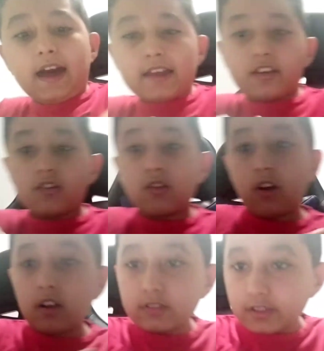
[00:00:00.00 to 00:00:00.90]
Aí eu
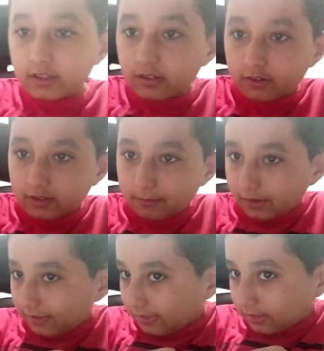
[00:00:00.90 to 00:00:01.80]
corto aqui, ó, tem
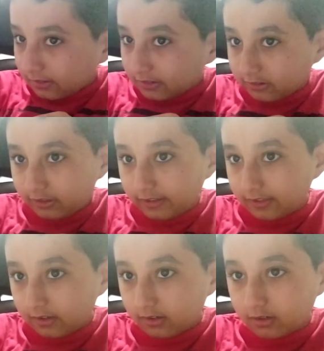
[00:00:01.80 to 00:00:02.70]
bastante
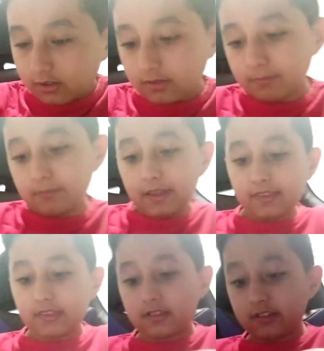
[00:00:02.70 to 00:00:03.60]
assim, ó,
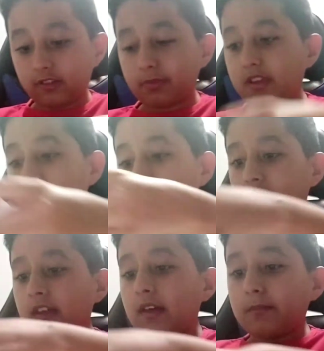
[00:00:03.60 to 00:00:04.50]
bastante, porque
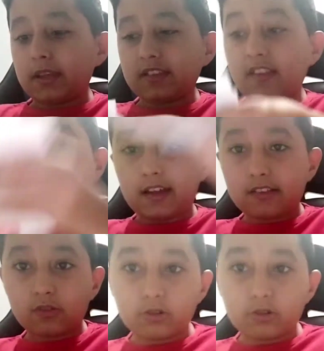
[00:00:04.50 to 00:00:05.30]
pra testar as